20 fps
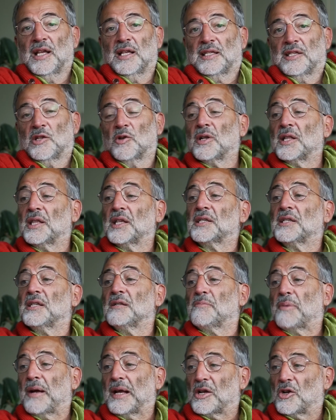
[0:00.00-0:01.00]
Et si on a des
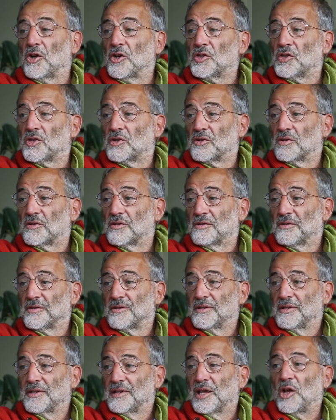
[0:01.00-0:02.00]
signes précoces,
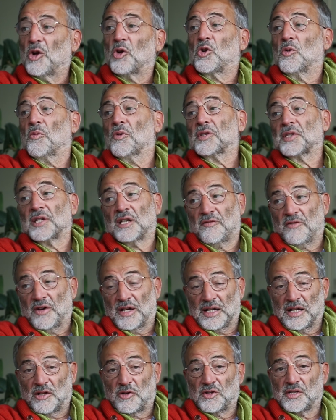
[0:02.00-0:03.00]
on commence à en
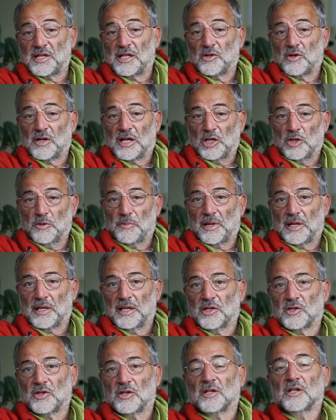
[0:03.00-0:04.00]
avoir quelques-uns dans le cas du
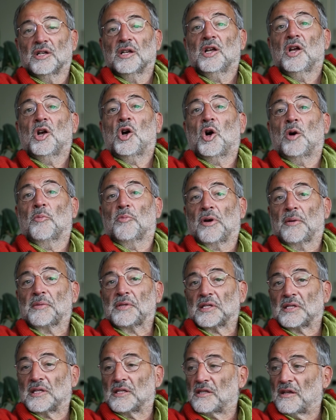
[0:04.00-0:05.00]
Parkinson, on pourra
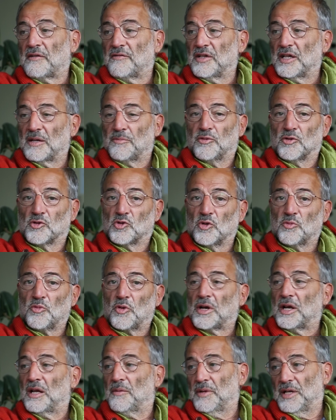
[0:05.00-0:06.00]
peut-être intervenir plus tôt
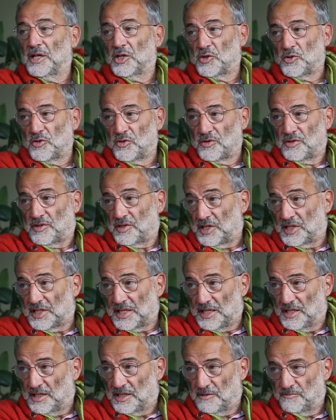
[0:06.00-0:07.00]
pour calmer les choses. Ça,
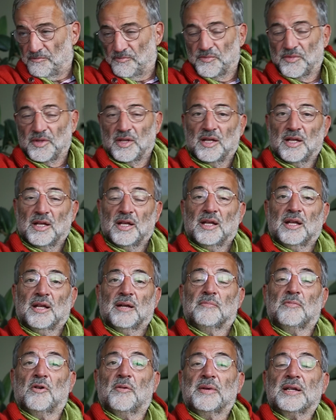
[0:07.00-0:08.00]
c'est l'idée.
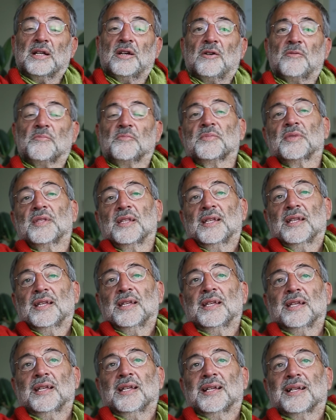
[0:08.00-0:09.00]
Bon, maintenant,
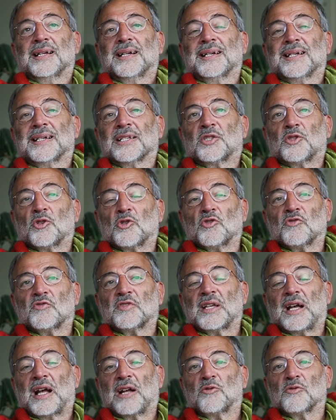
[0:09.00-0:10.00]
ce que je
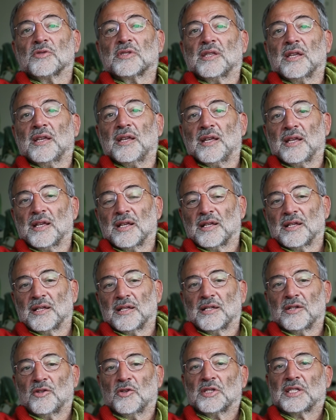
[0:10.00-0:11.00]
vous ai raconté
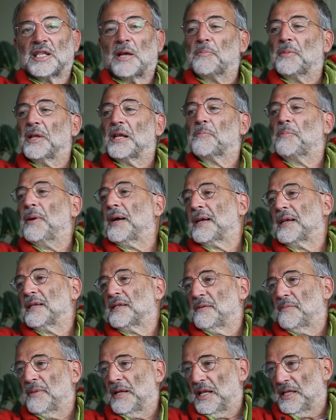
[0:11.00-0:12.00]
ne s'applique pas qu'à
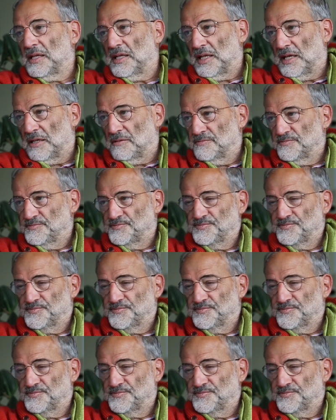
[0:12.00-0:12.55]
ces maladies-là.